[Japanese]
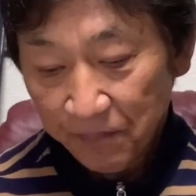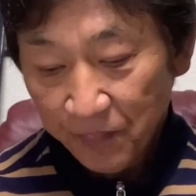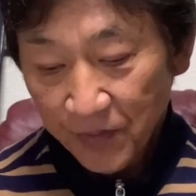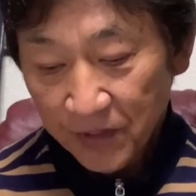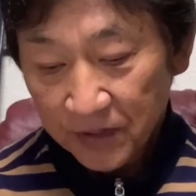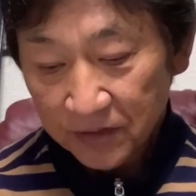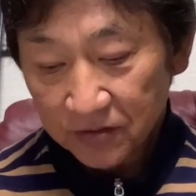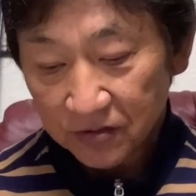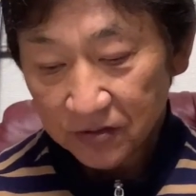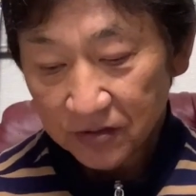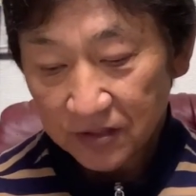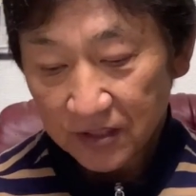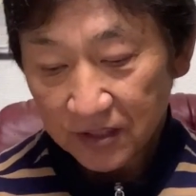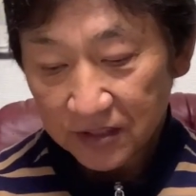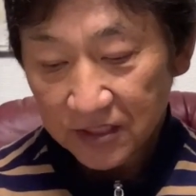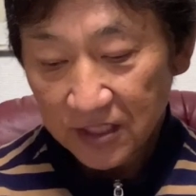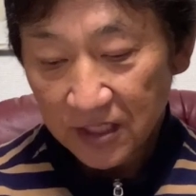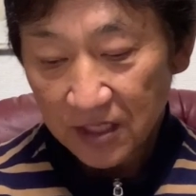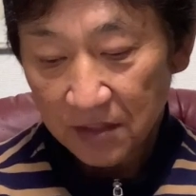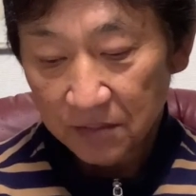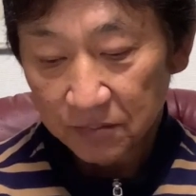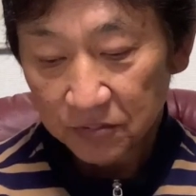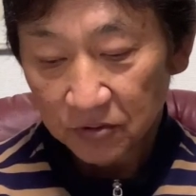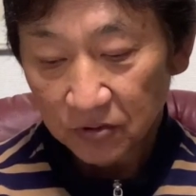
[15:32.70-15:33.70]
そして
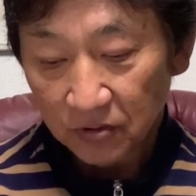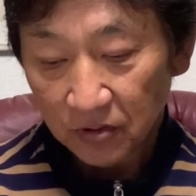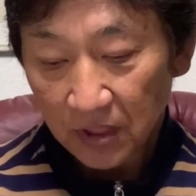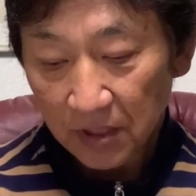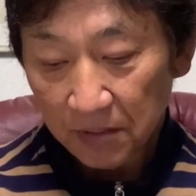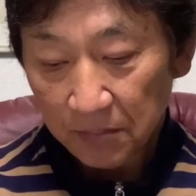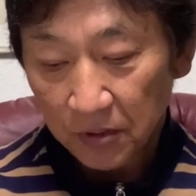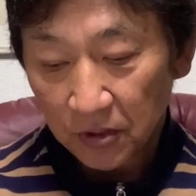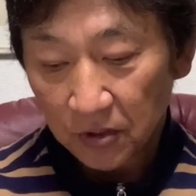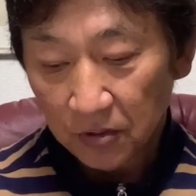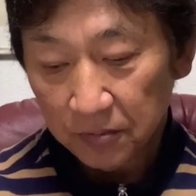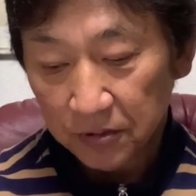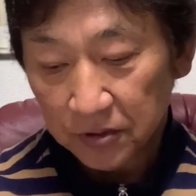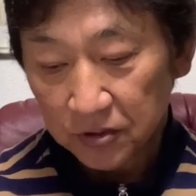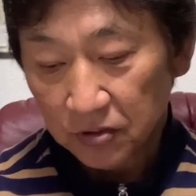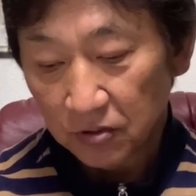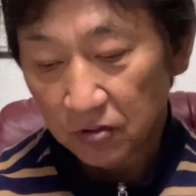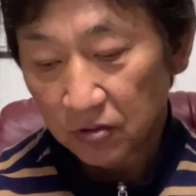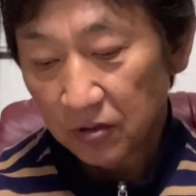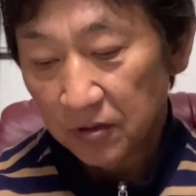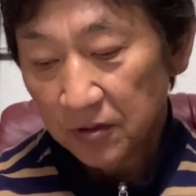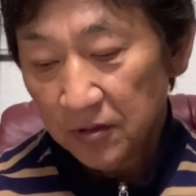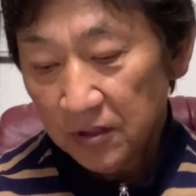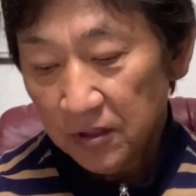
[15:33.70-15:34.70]
西武の山野辺翔、
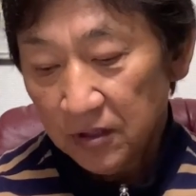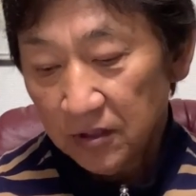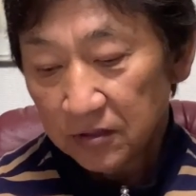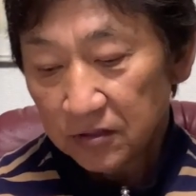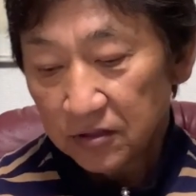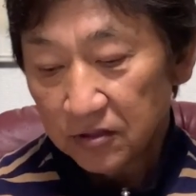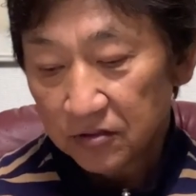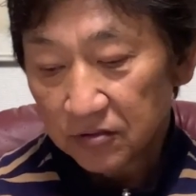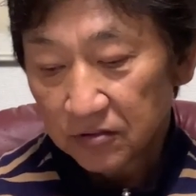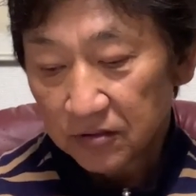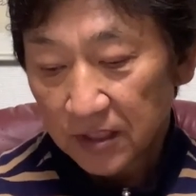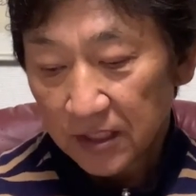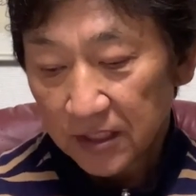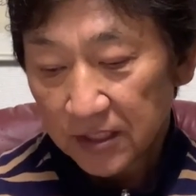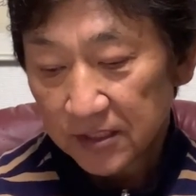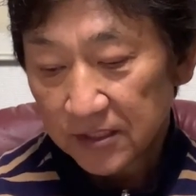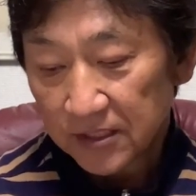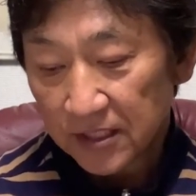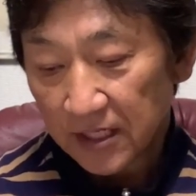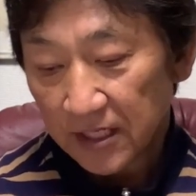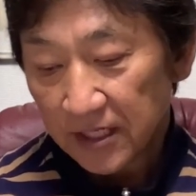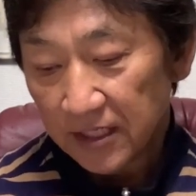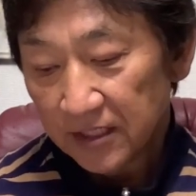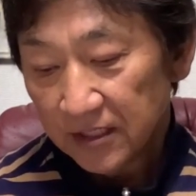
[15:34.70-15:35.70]
27
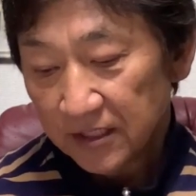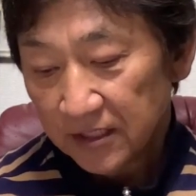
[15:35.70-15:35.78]
歳、